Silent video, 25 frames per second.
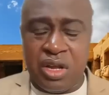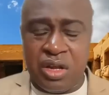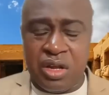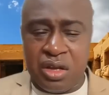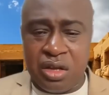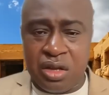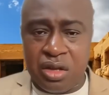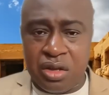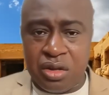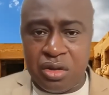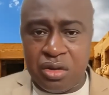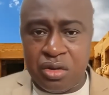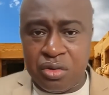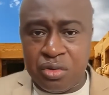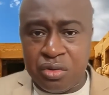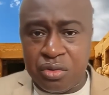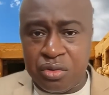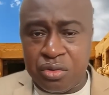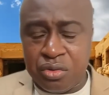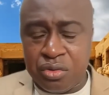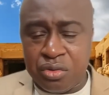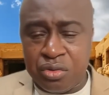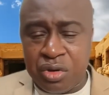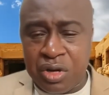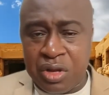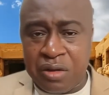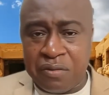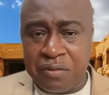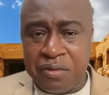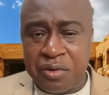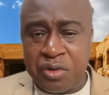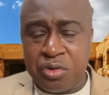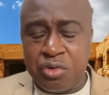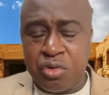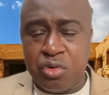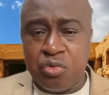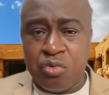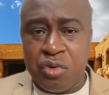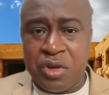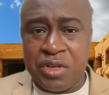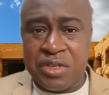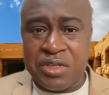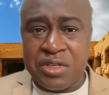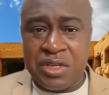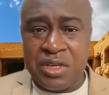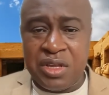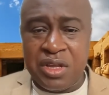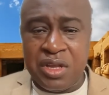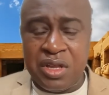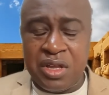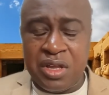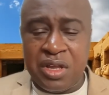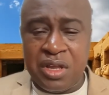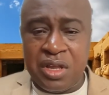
langue de euh, de l'Afrique de l'Ouest,